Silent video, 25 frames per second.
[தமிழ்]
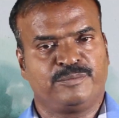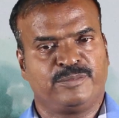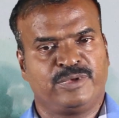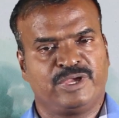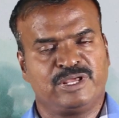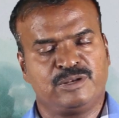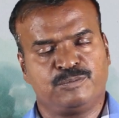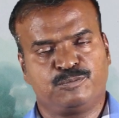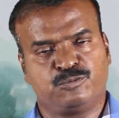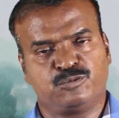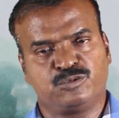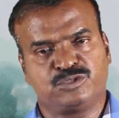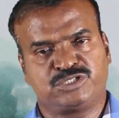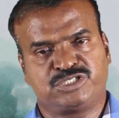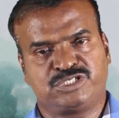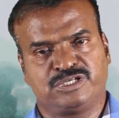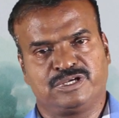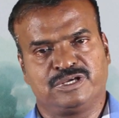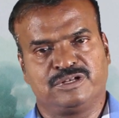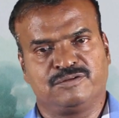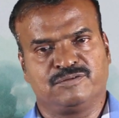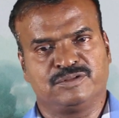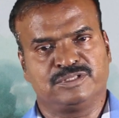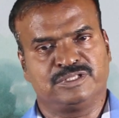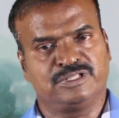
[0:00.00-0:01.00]
மேல்
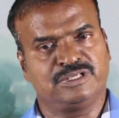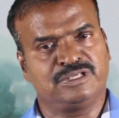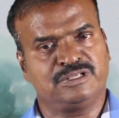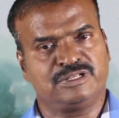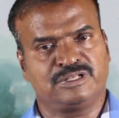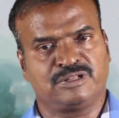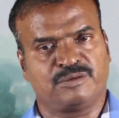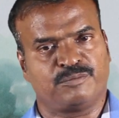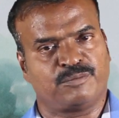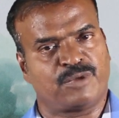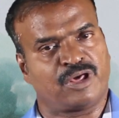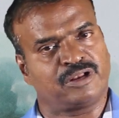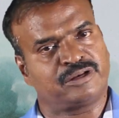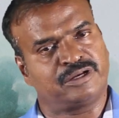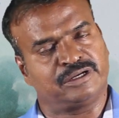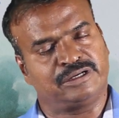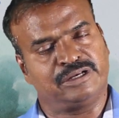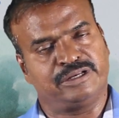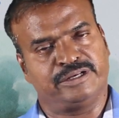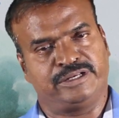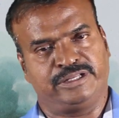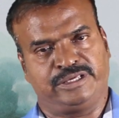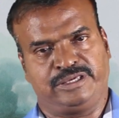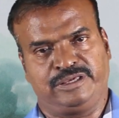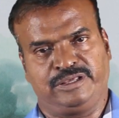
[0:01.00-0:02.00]
பூச்சிகள் வந்து
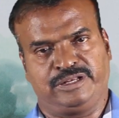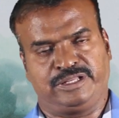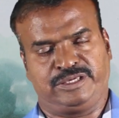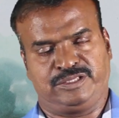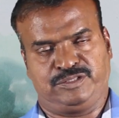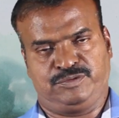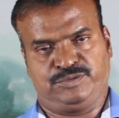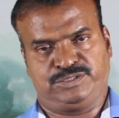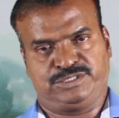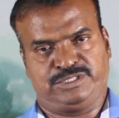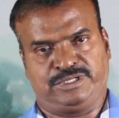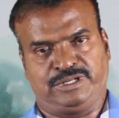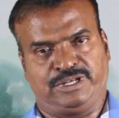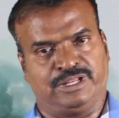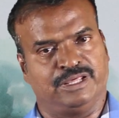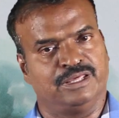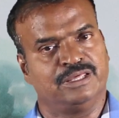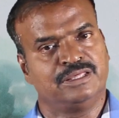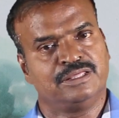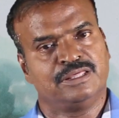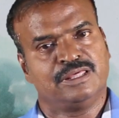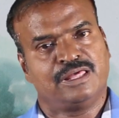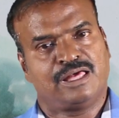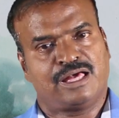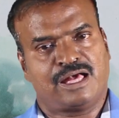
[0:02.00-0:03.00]
மார்க்கெட்டில் இன்றைக்கி கிடைக்கிது வச்சுங்களேன்
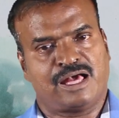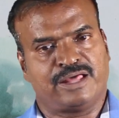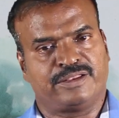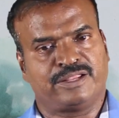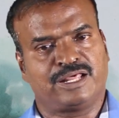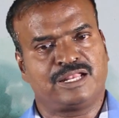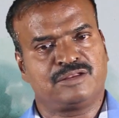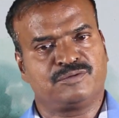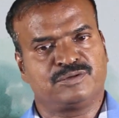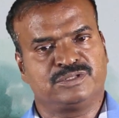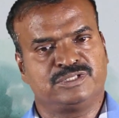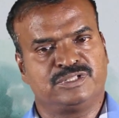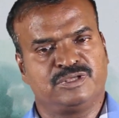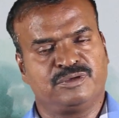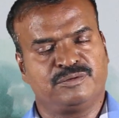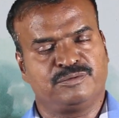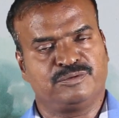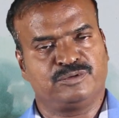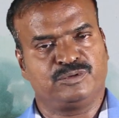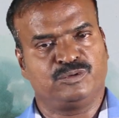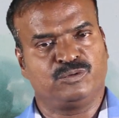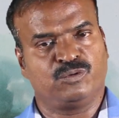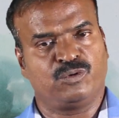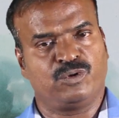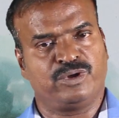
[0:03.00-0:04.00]
ஆனால் வந்து
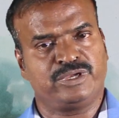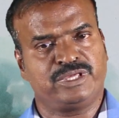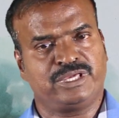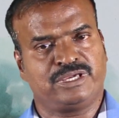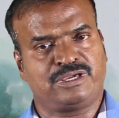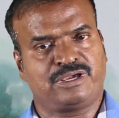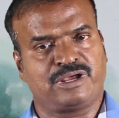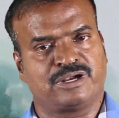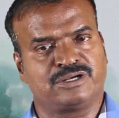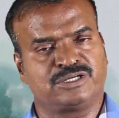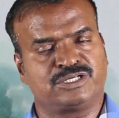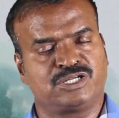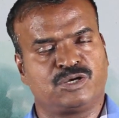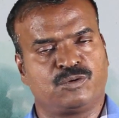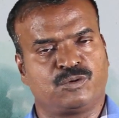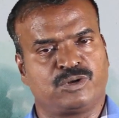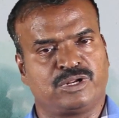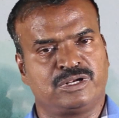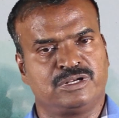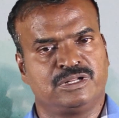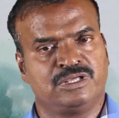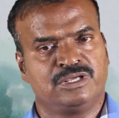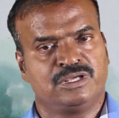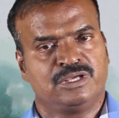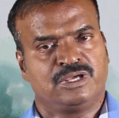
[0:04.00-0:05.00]
நோயை
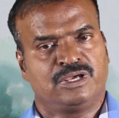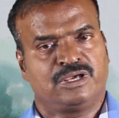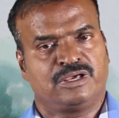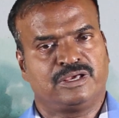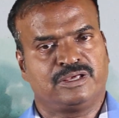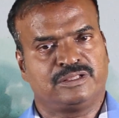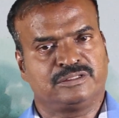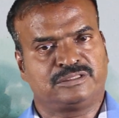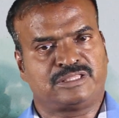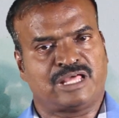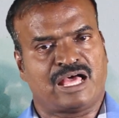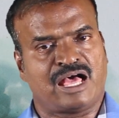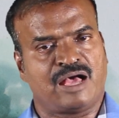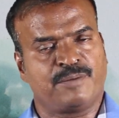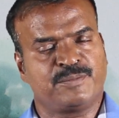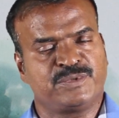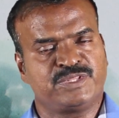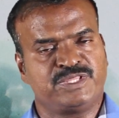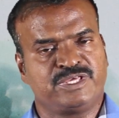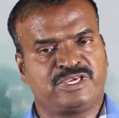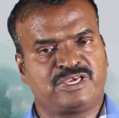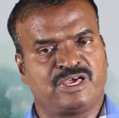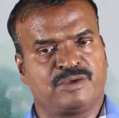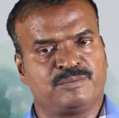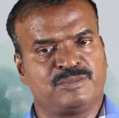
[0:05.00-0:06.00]
கண்டவுடன்
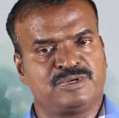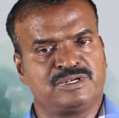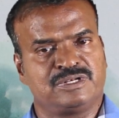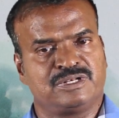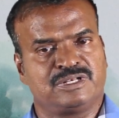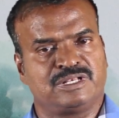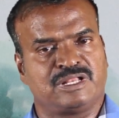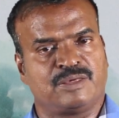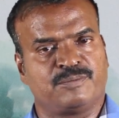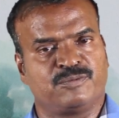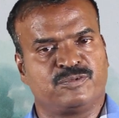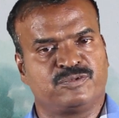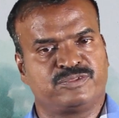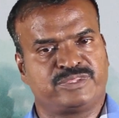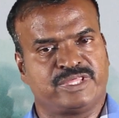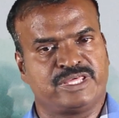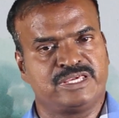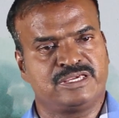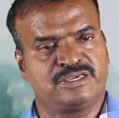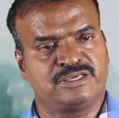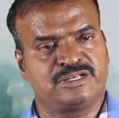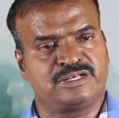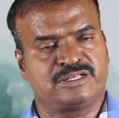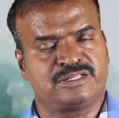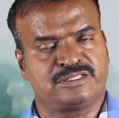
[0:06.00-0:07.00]
தாமதிக்காமல் நம்ம
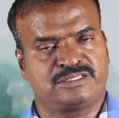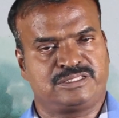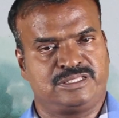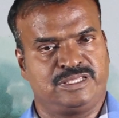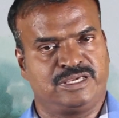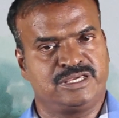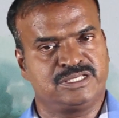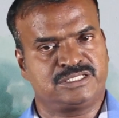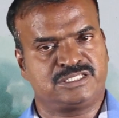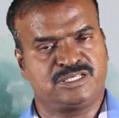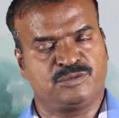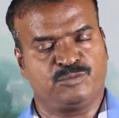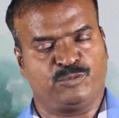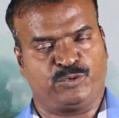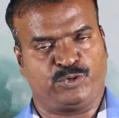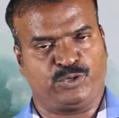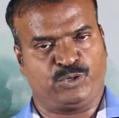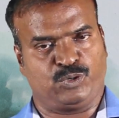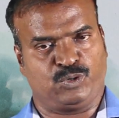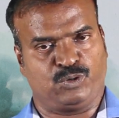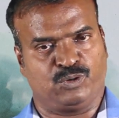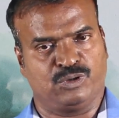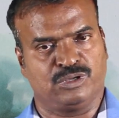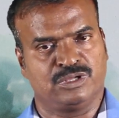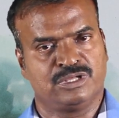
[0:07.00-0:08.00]
செய்கின்ற சிகிச்சை
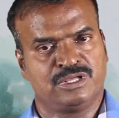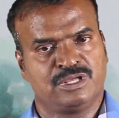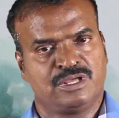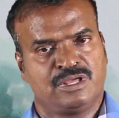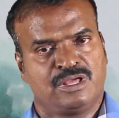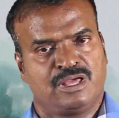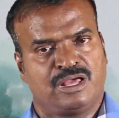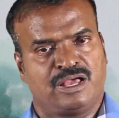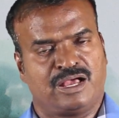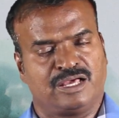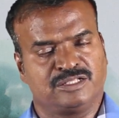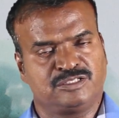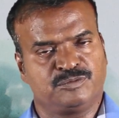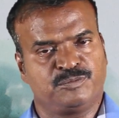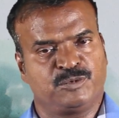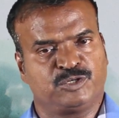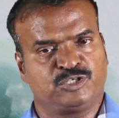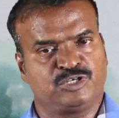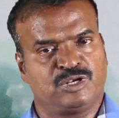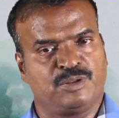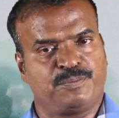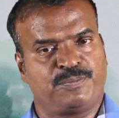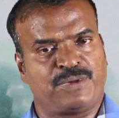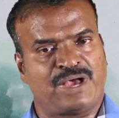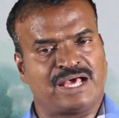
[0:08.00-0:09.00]
முறைகளும் அது
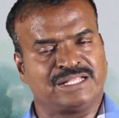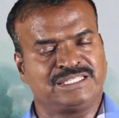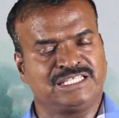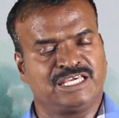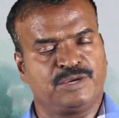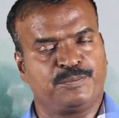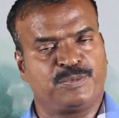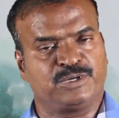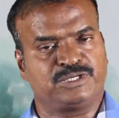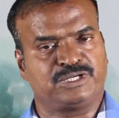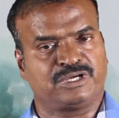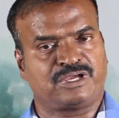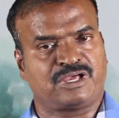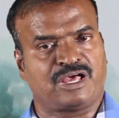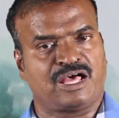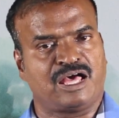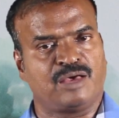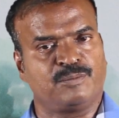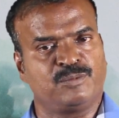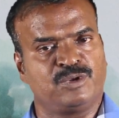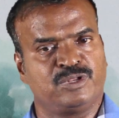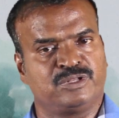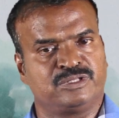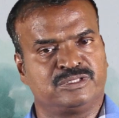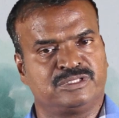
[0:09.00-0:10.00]
மட்டும் இல்லை பாதிக்கப்பட்ட
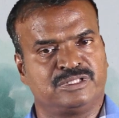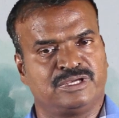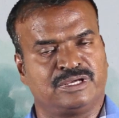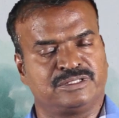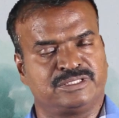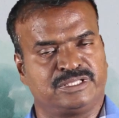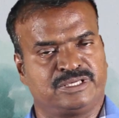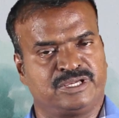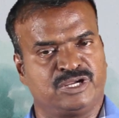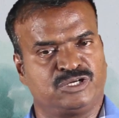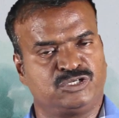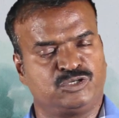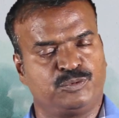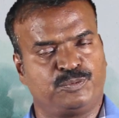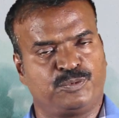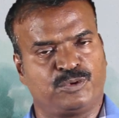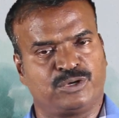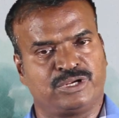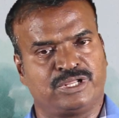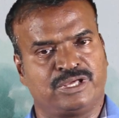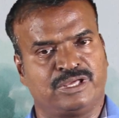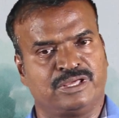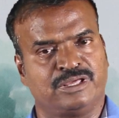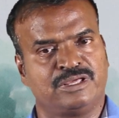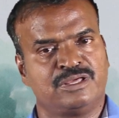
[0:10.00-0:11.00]
காமிலிருந்து அந்த
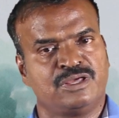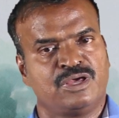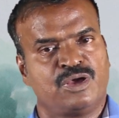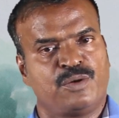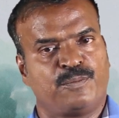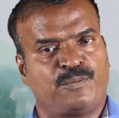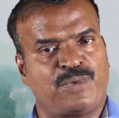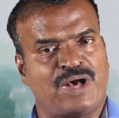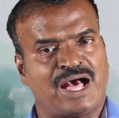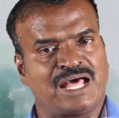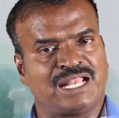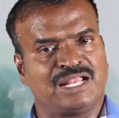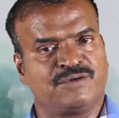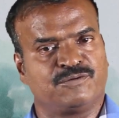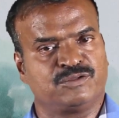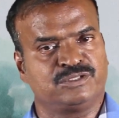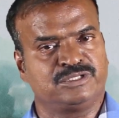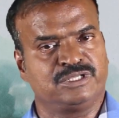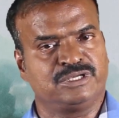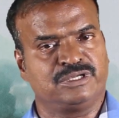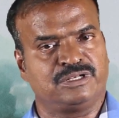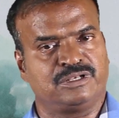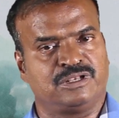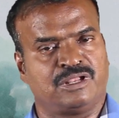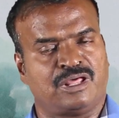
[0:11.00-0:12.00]
கெட்டுப்போன பாலை
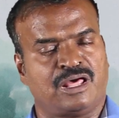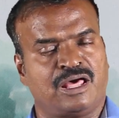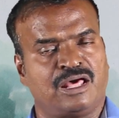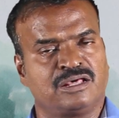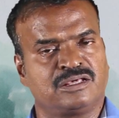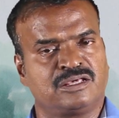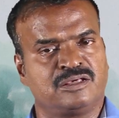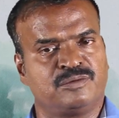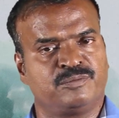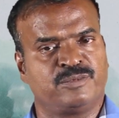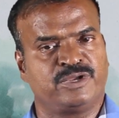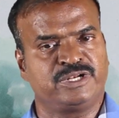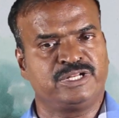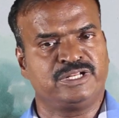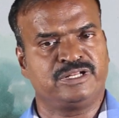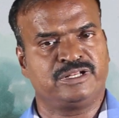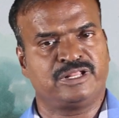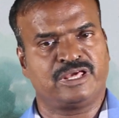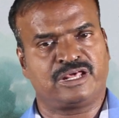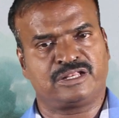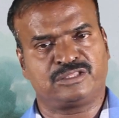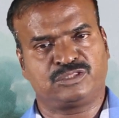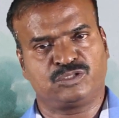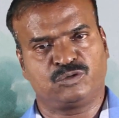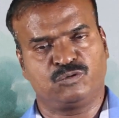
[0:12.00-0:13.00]
வந்து நான்கு மணி
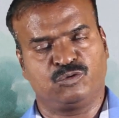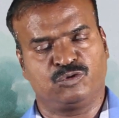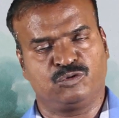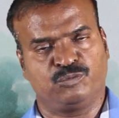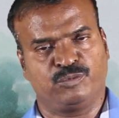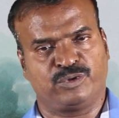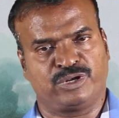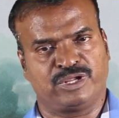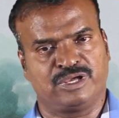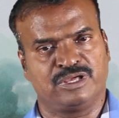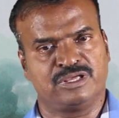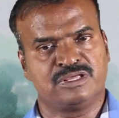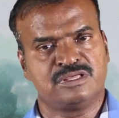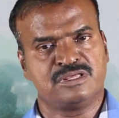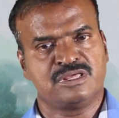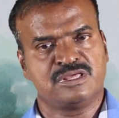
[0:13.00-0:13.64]
நேரத்துக்கு ஒரு முறை